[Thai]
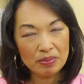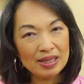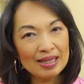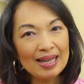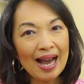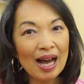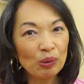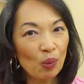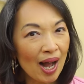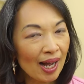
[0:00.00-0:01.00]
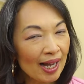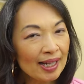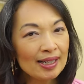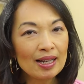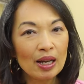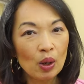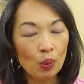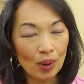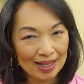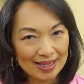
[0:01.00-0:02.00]
มีอาหารว่างให้
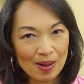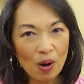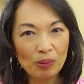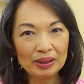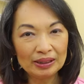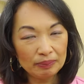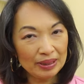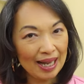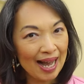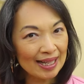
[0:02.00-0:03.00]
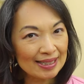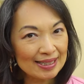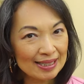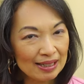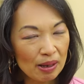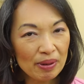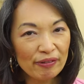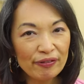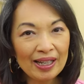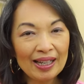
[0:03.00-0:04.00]
วันละ 2 มื้อมีอาหารเที่ยงบั
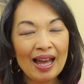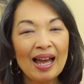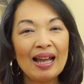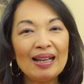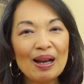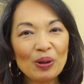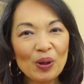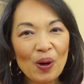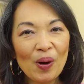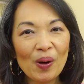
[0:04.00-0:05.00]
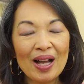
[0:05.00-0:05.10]
ฟเฟ่แล้วก็